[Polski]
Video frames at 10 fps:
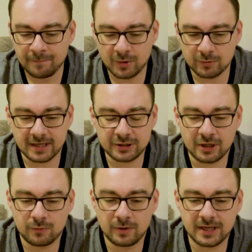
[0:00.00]
tutaj
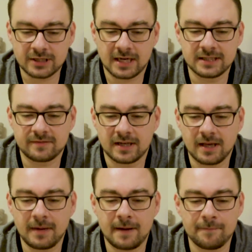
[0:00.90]
szczególnie szaleństwa
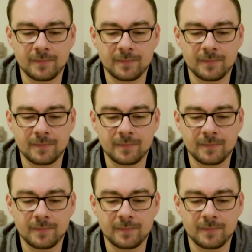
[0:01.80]
nie ma.